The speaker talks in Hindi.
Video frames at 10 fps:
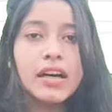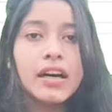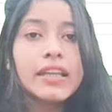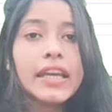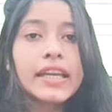
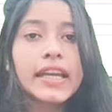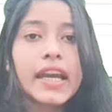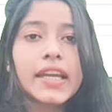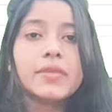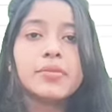अन
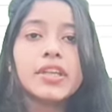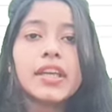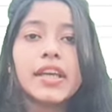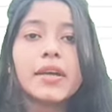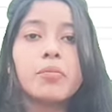
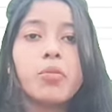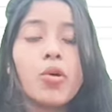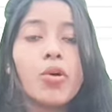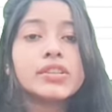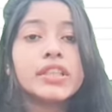अकेडमी एक
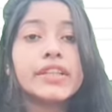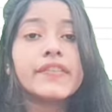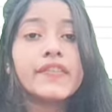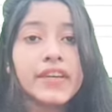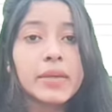बहुत ही
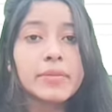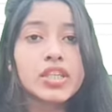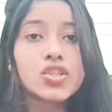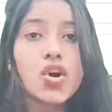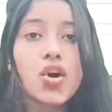
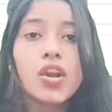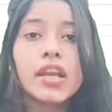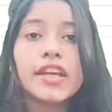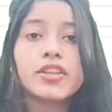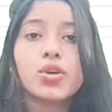फेमस
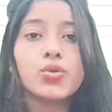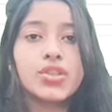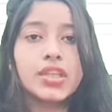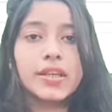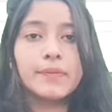ऑनलाइन
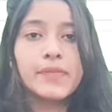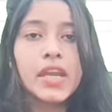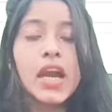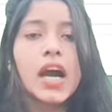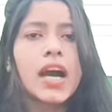कोचिंग
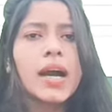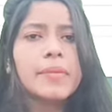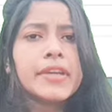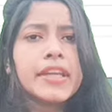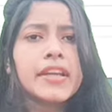है
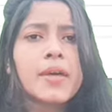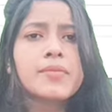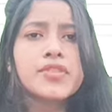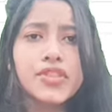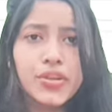आपने
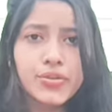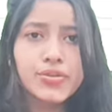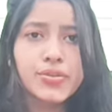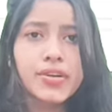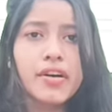नाम जरूर
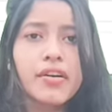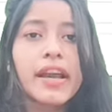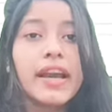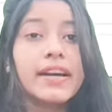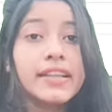सुना होगा
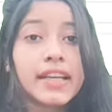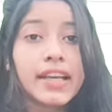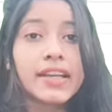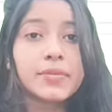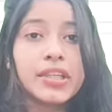अन
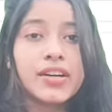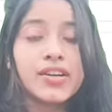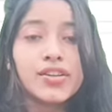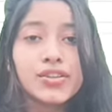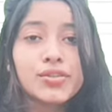अकेडमी
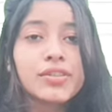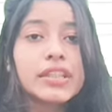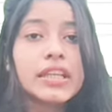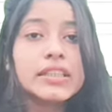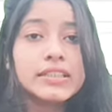का
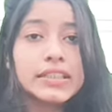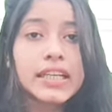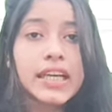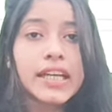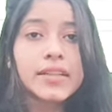क्योंकि अन
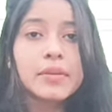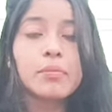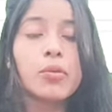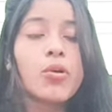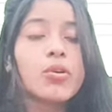अकेडमी
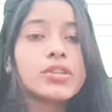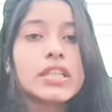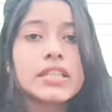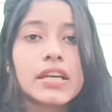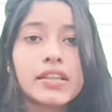बहुत
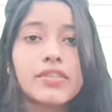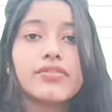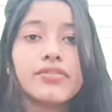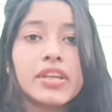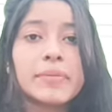ही ज़्यादा
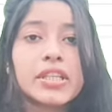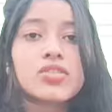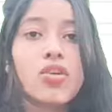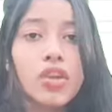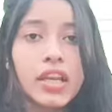
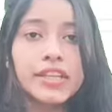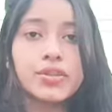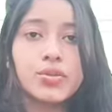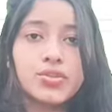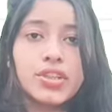फेमस
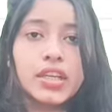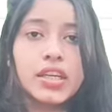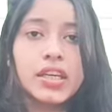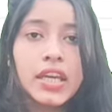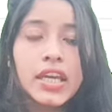ऑनलाइन कोचिंग
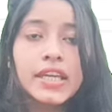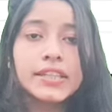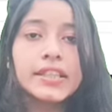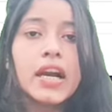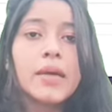है
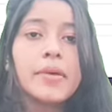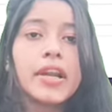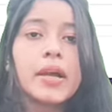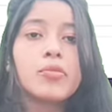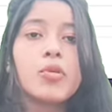यहाँ
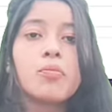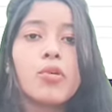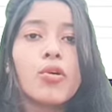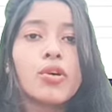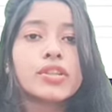पर आपको
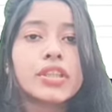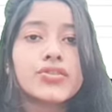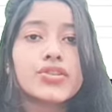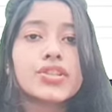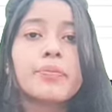बहुत
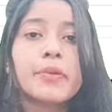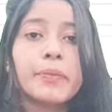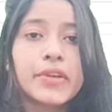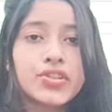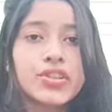अच्छे से
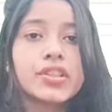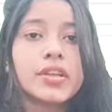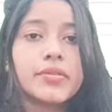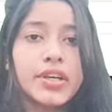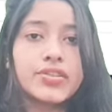प्रिपरेशन
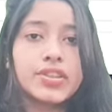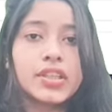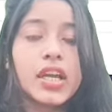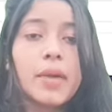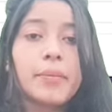करवाया
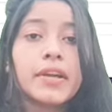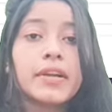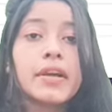जाता है यहाँ पर